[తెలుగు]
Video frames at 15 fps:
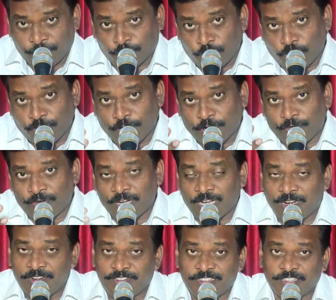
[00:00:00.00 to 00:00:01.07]
త్రోవల గుండా
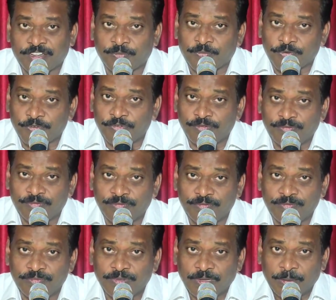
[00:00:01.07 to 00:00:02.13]
నడిచేటప్పుడు
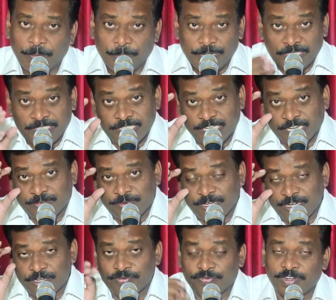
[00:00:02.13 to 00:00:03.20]

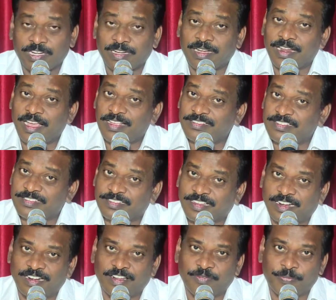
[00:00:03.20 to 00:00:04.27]
ప్రత్యేకమైనటువంటి గ్లాసెస్
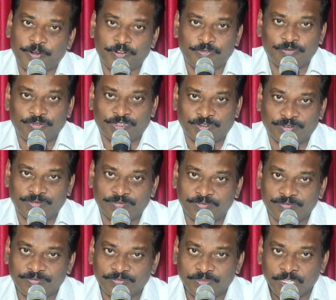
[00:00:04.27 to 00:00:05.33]
కళ్ళకు పెట్టుకుంటారు
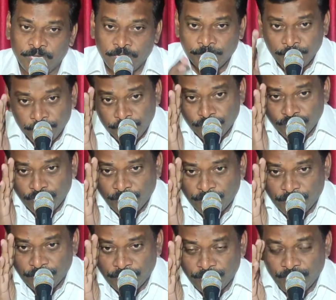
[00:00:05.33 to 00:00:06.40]

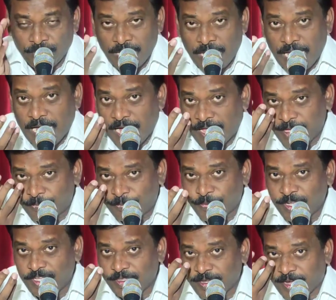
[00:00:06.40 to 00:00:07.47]
పెట్టుకున్నప్పుడు
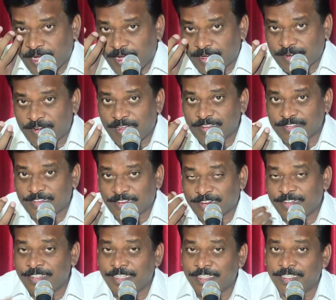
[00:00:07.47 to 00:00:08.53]
ఎప్పుడైతే ఆ గ్లాస్ ఆ
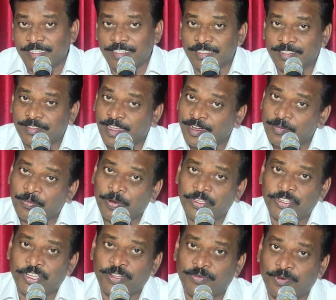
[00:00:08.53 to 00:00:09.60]
కంటికి ధరింప
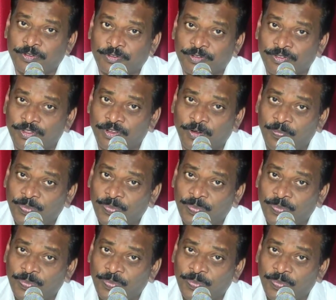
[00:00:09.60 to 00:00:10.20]
చేయబడుతుందో